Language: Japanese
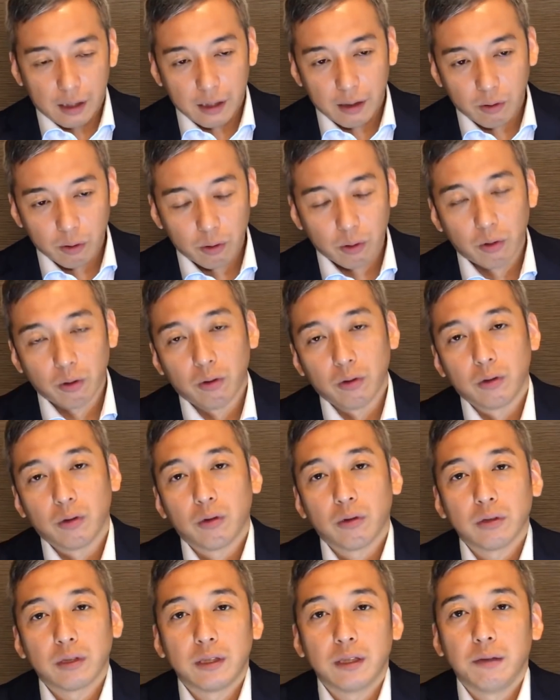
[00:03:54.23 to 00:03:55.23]
おどろお
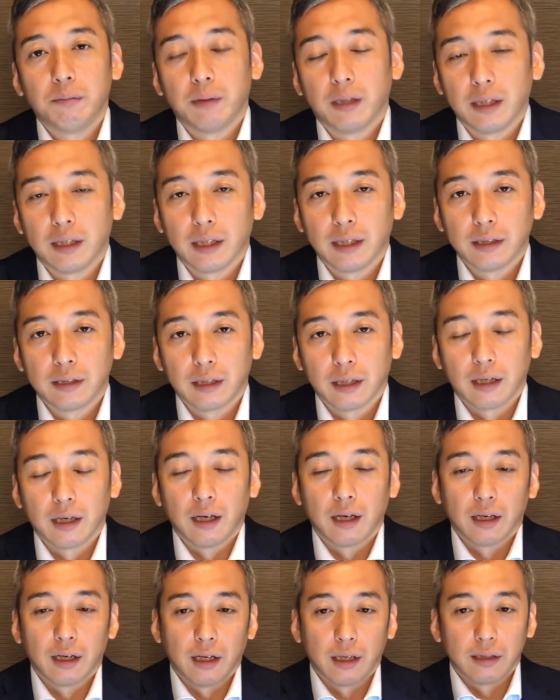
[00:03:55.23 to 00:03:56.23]
どろしい見えない世
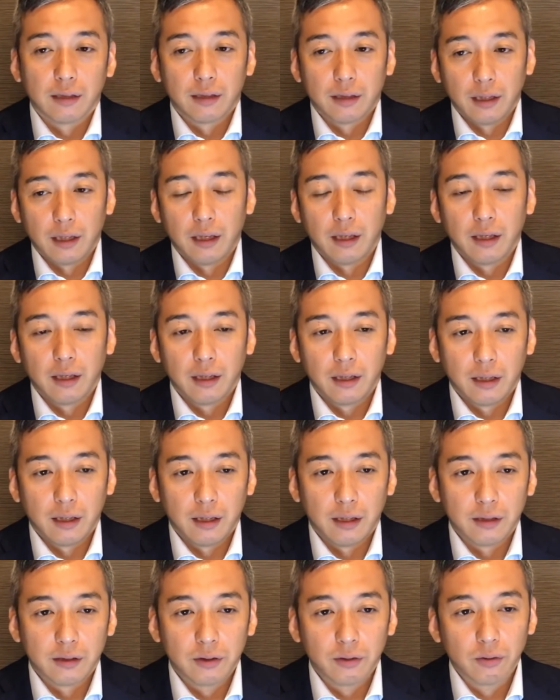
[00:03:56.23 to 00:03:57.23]
界があって、
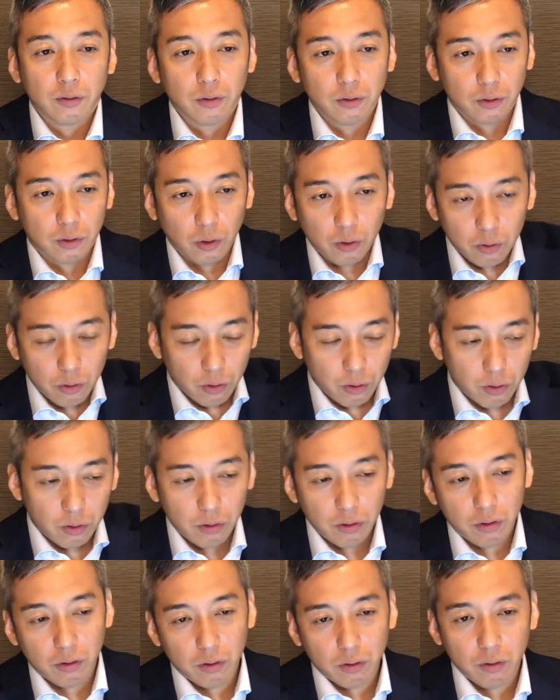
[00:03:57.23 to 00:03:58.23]
えー、そのど
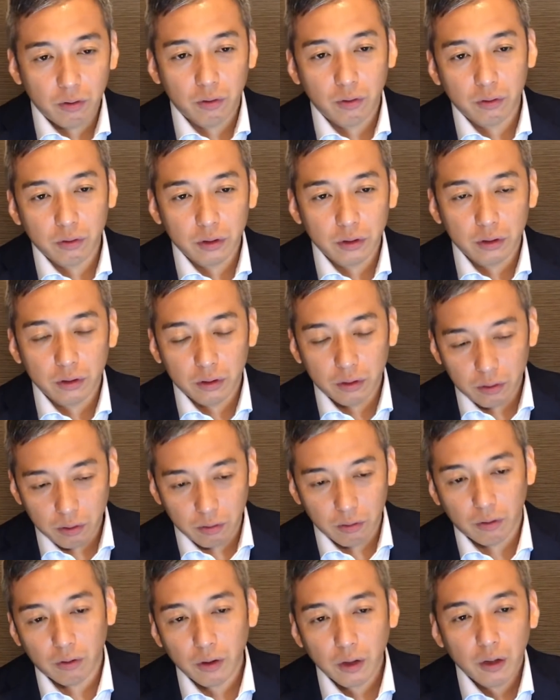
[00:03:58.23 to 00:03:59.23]
こ
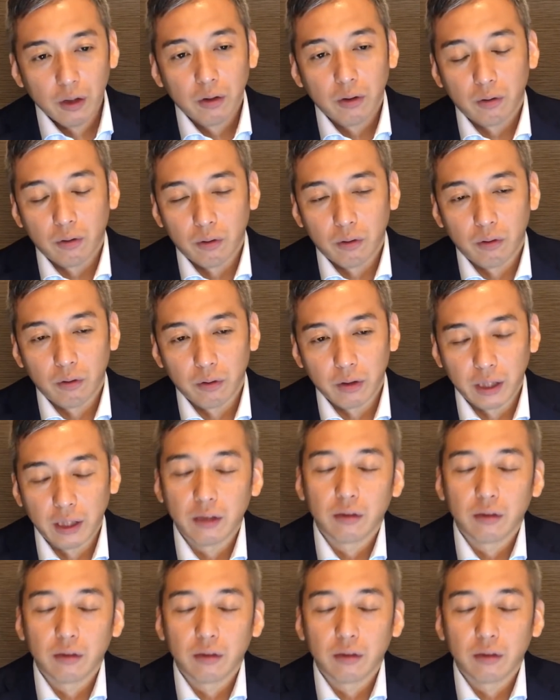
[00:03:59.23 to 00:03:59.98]
とリ